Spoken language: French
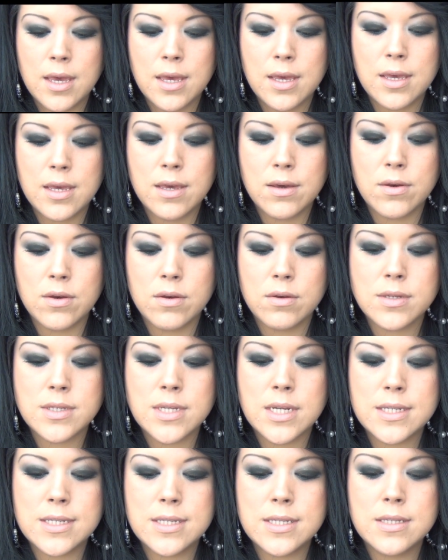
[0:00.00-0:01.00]
Et euh,
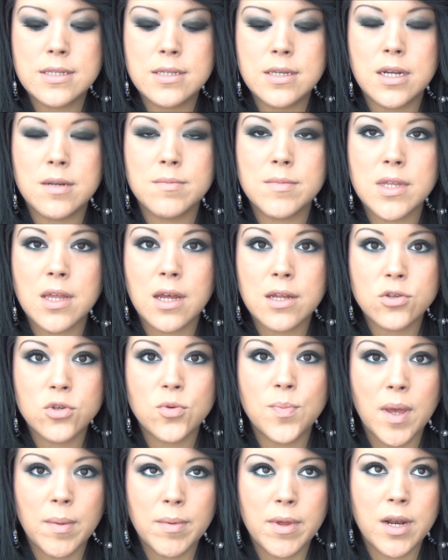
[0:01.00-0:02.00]
celle-ci elle m'hydrate
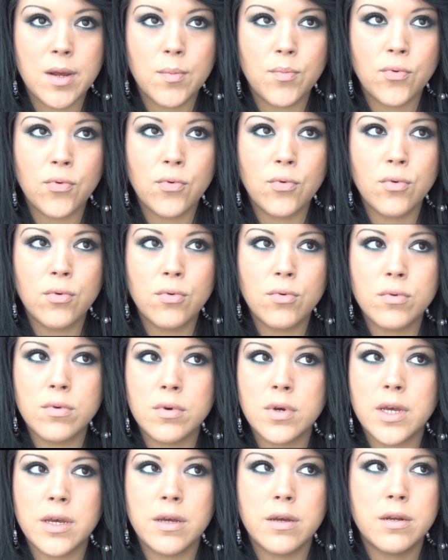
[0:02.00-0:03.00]
super bien la peau,
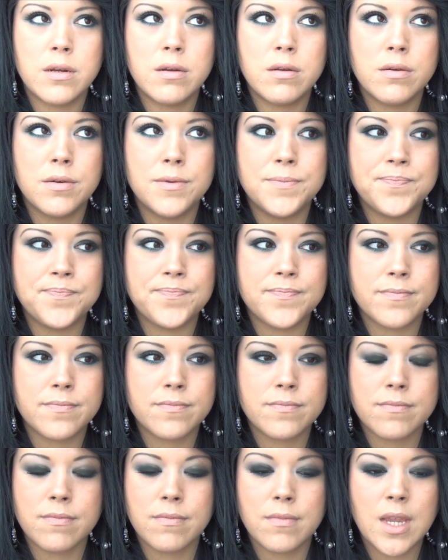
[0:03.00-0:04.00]
elle,
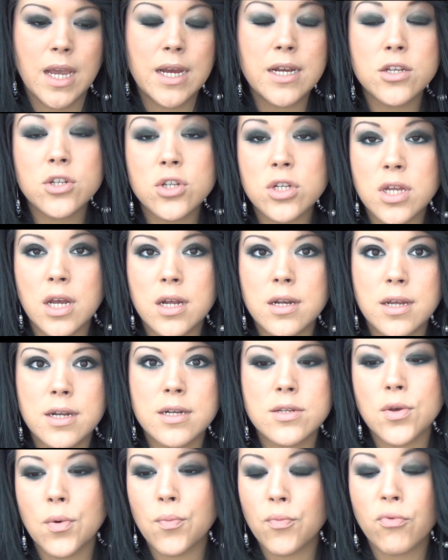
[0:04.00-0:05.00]
euh, est géniale,
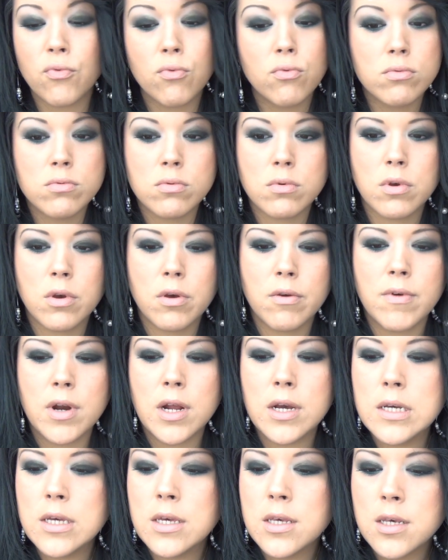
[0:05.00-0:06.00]
elle sent bon donc
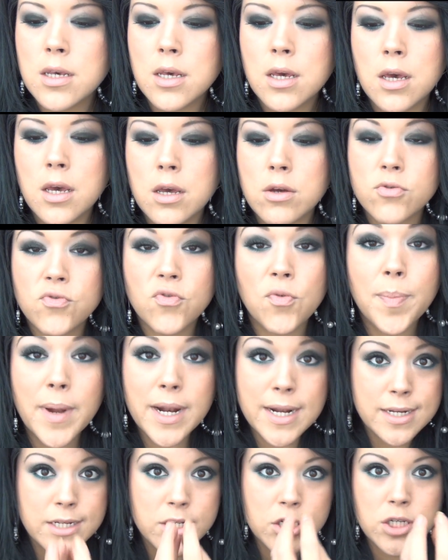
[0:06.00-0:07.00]
voilà. Il ne faut pas
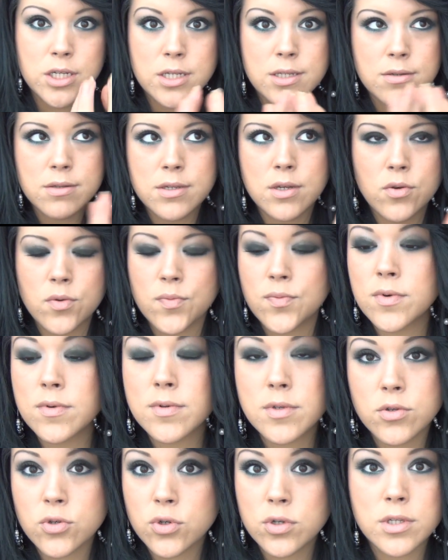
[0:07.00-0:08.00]
le cliché de sentir le pot
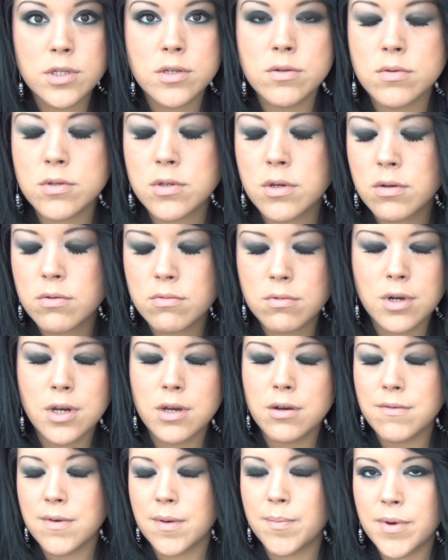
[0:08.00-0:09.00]
parce que je connais l'odeur donc
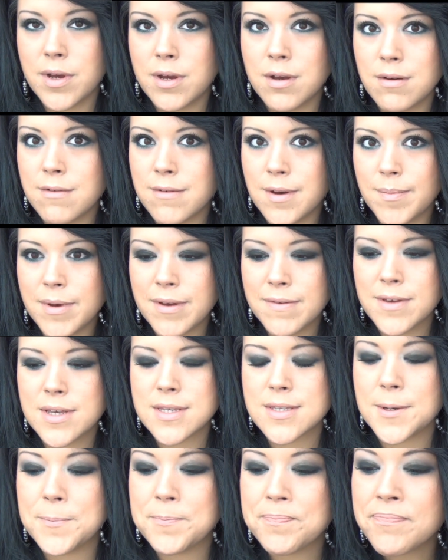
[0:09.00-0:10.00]
là on va pas, on va pas faire
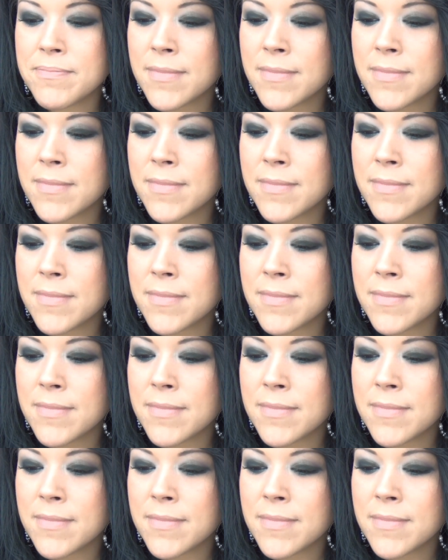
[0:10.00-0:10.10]
ça.